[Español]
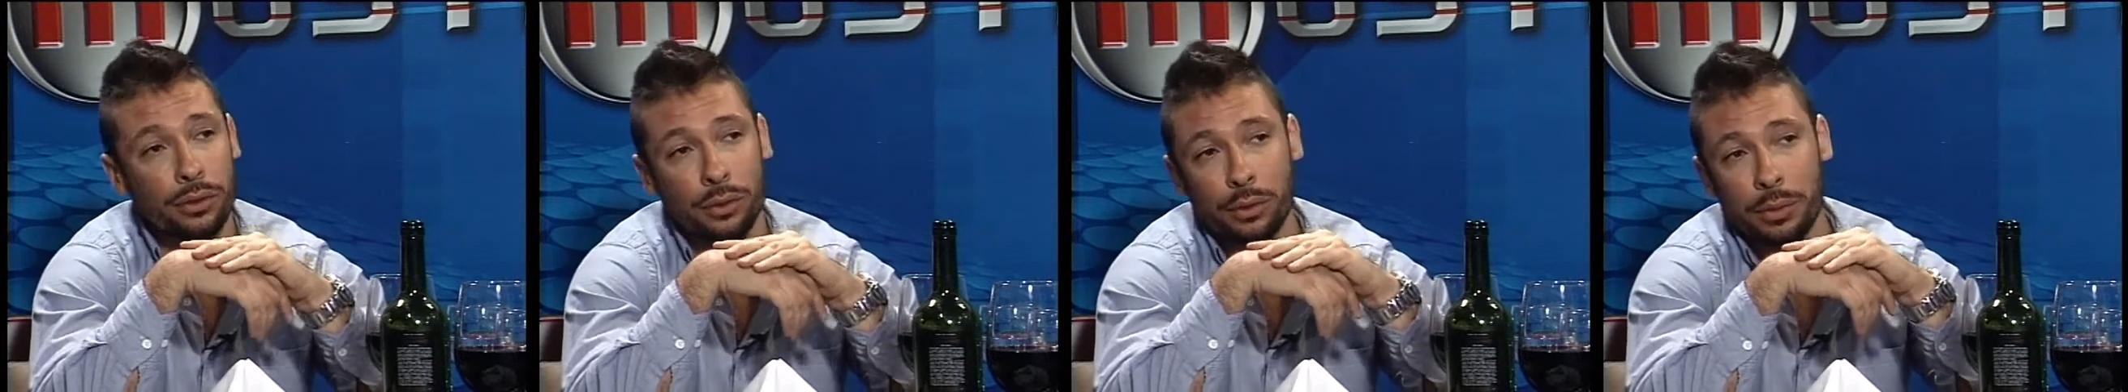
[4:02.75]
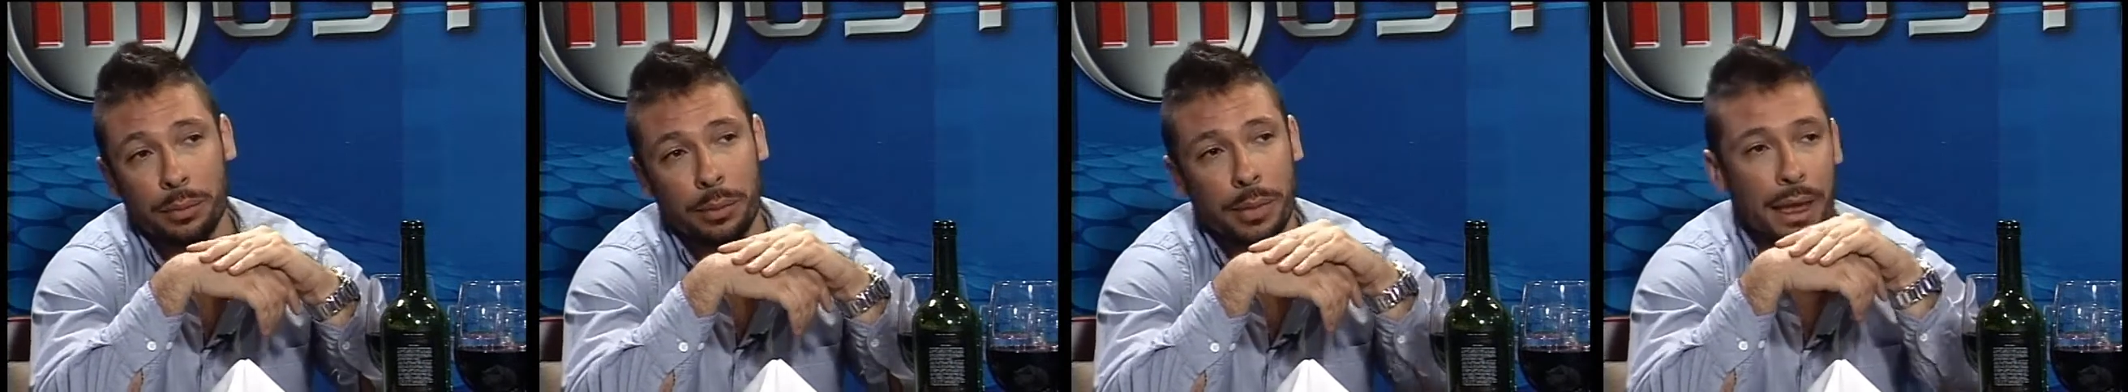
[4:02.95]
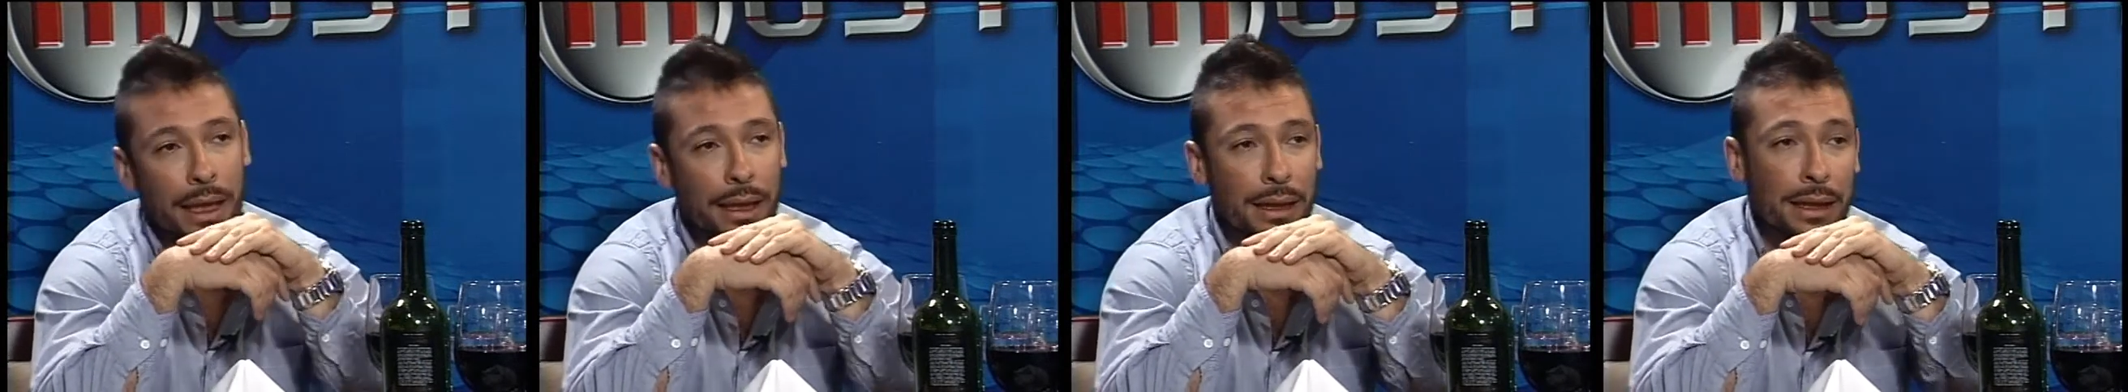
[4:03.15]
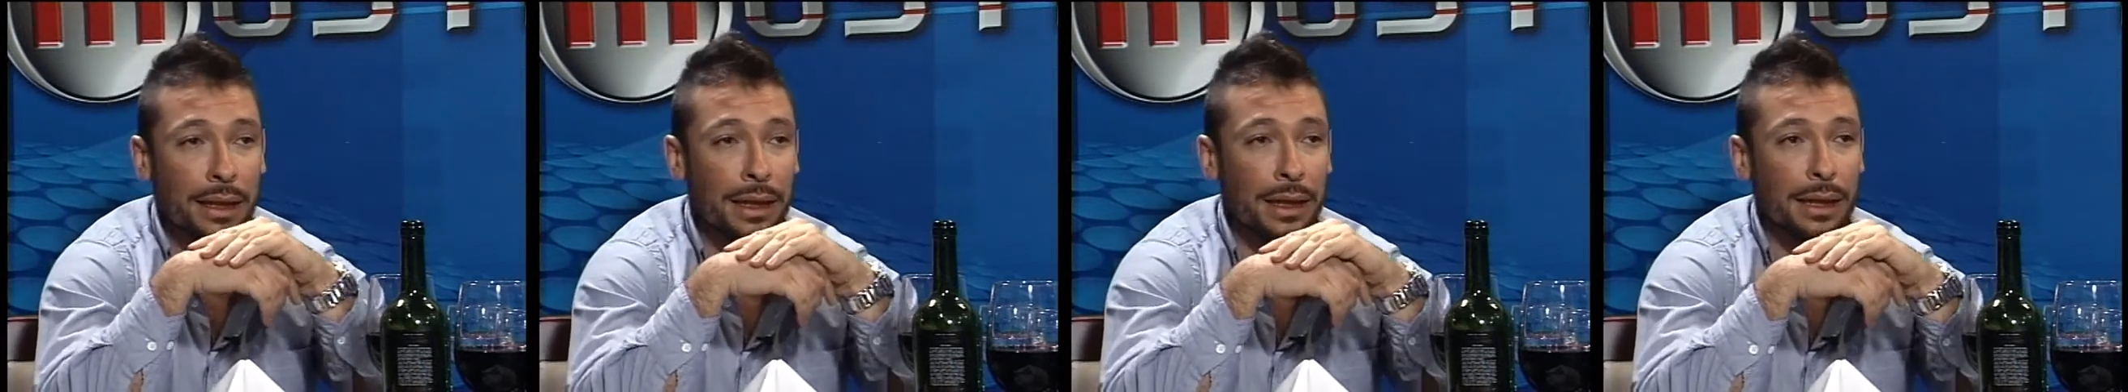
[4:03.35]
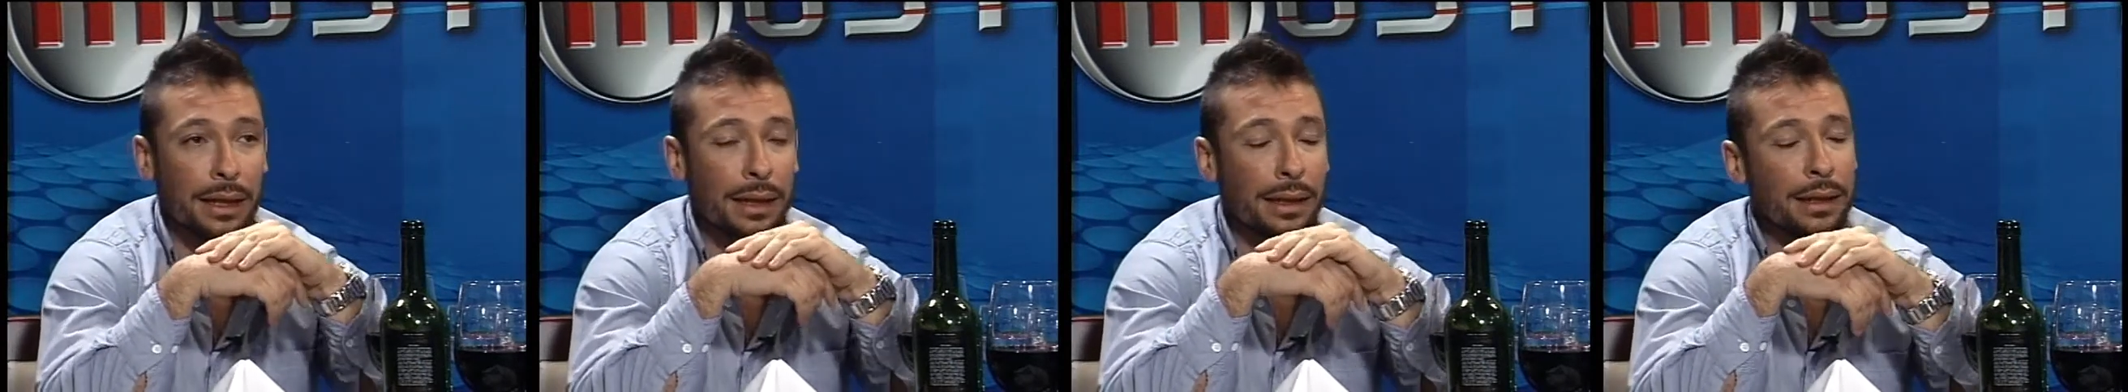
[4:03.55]

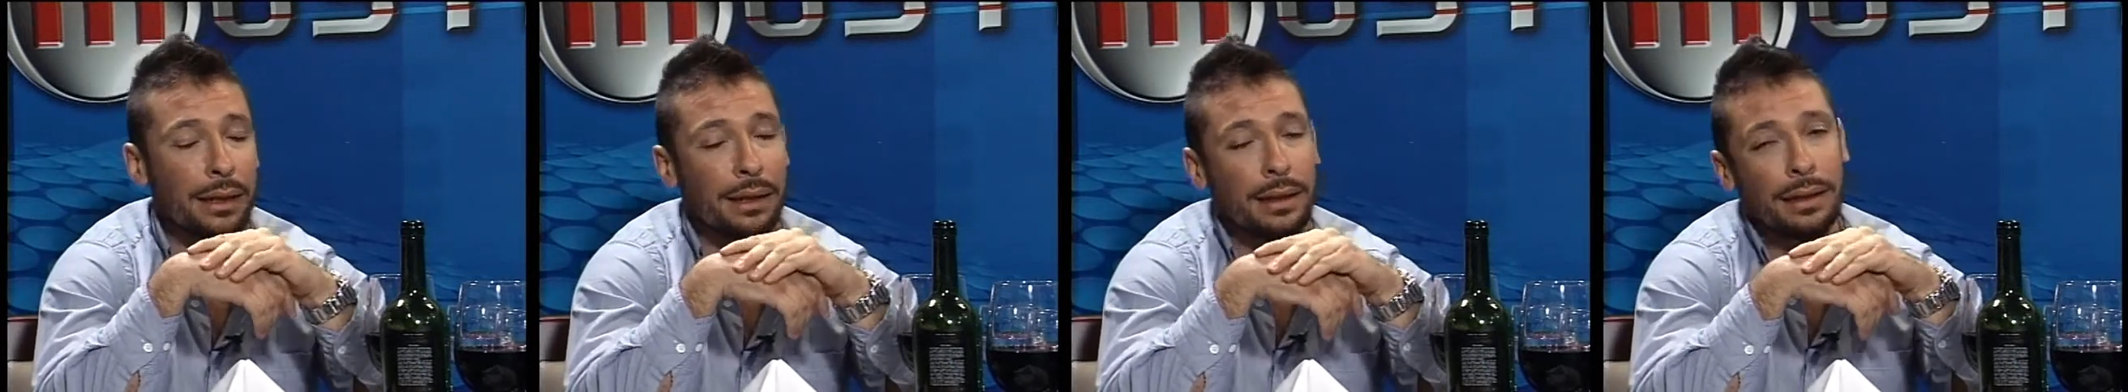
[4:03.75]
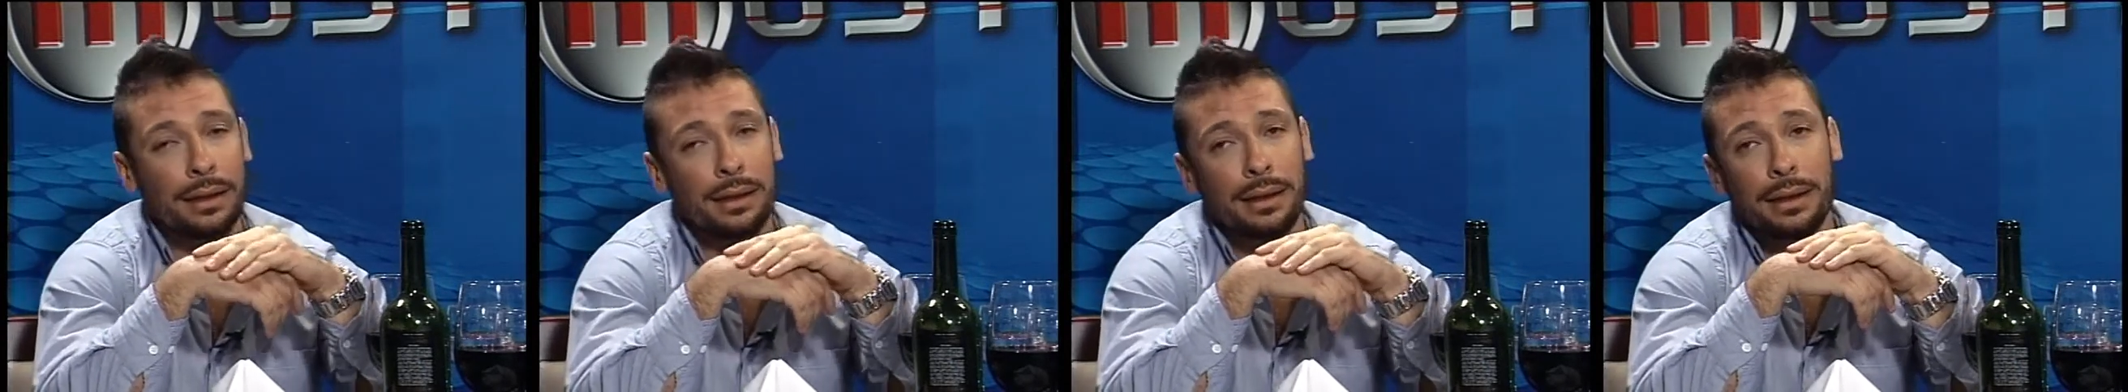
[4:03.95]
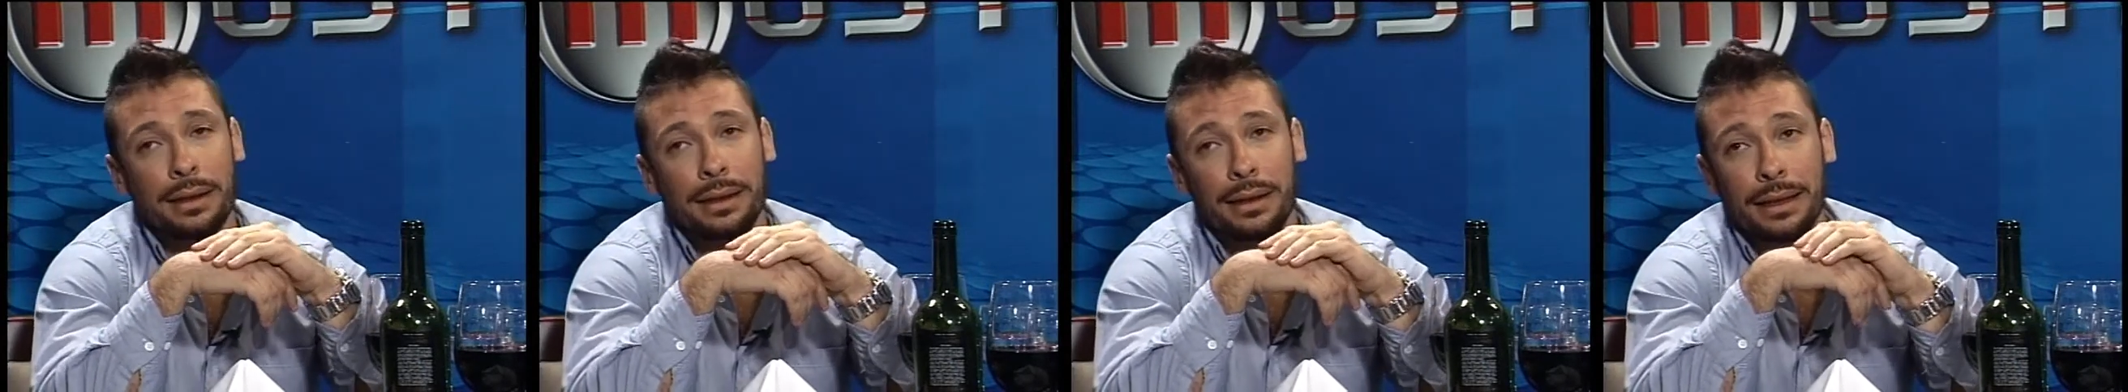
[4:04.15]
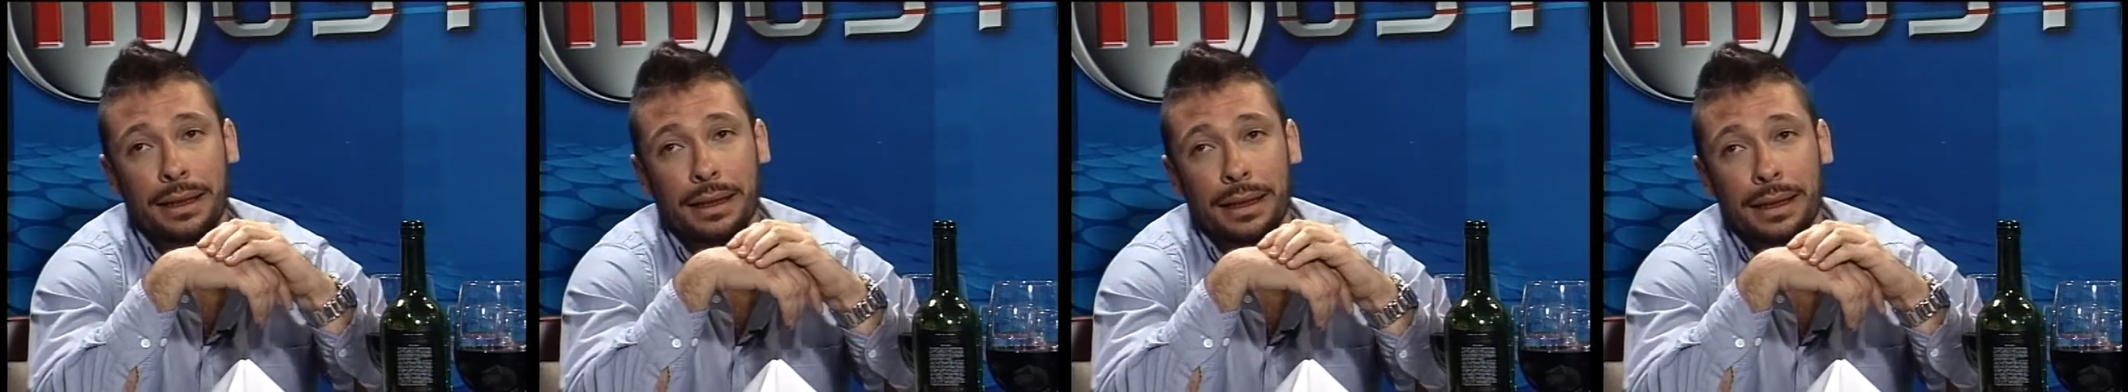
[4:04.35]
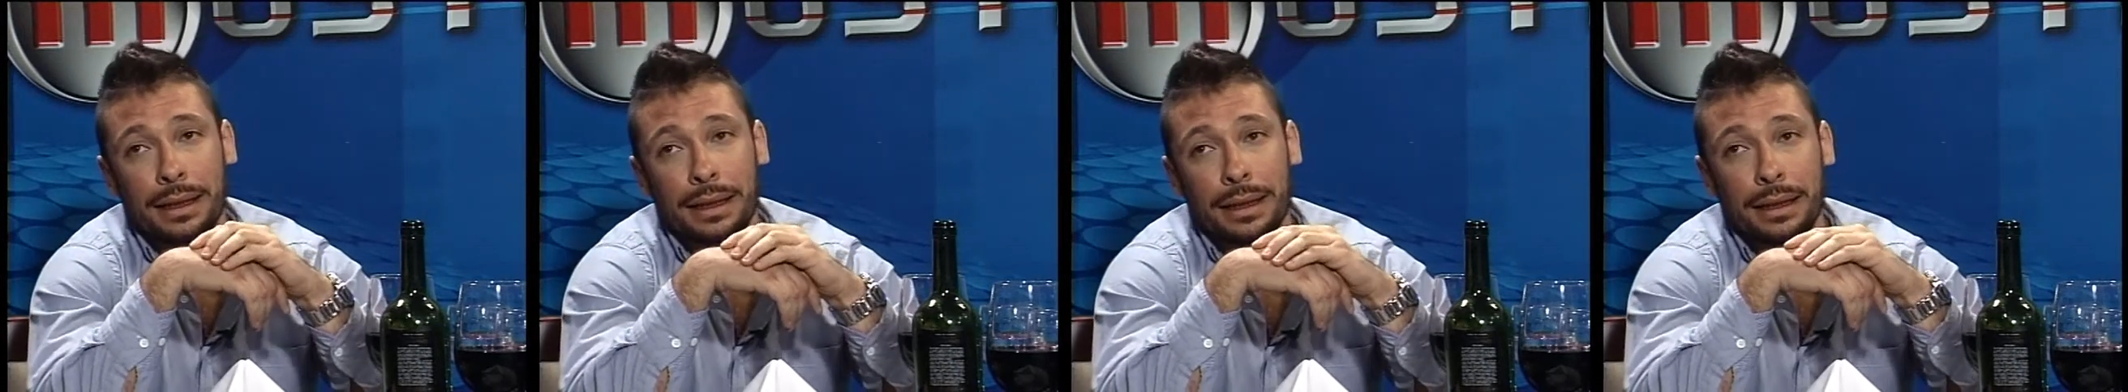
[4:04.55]
Subimeta,
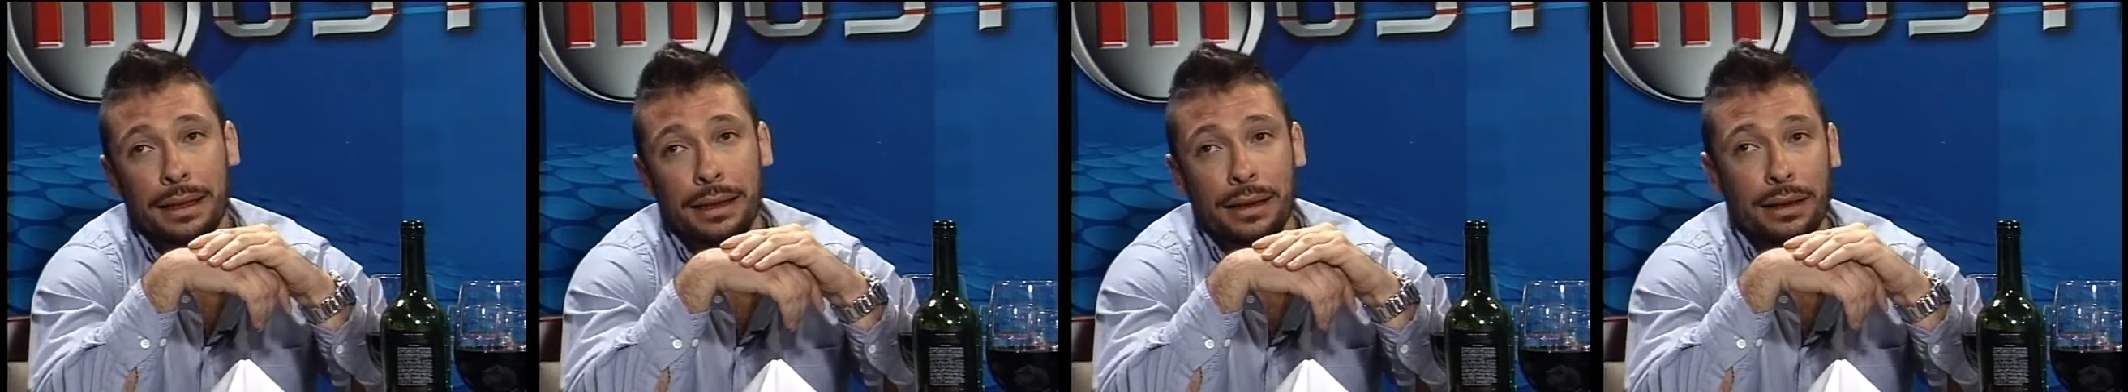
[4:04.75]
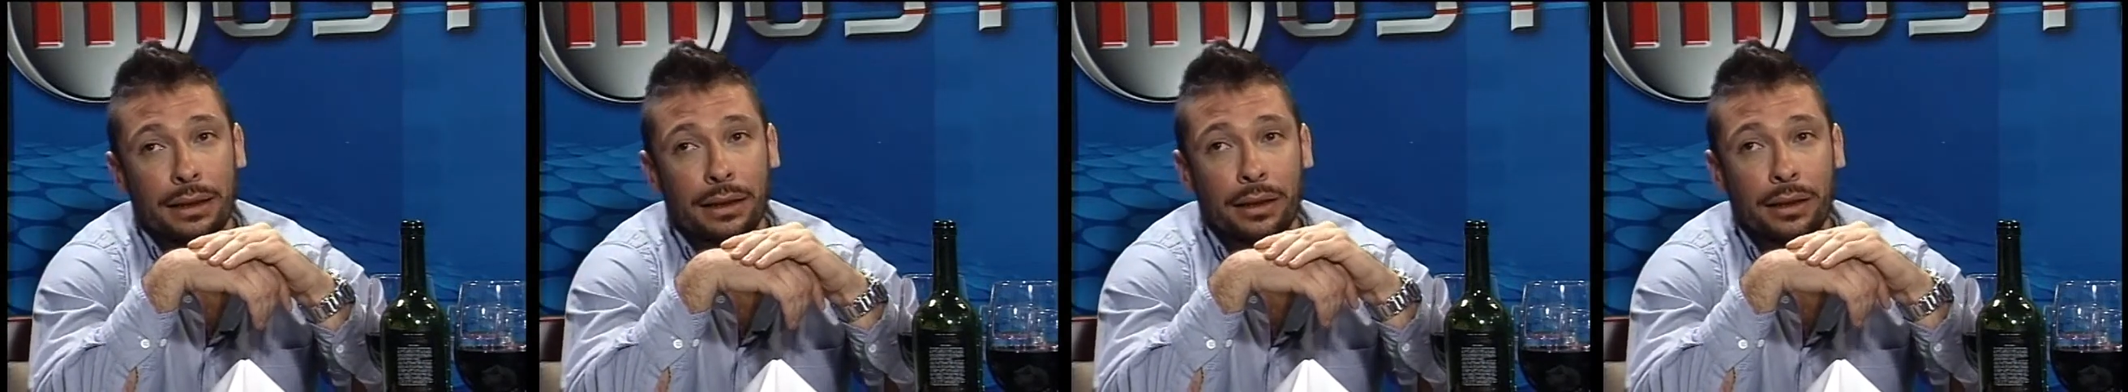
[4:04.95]
eh,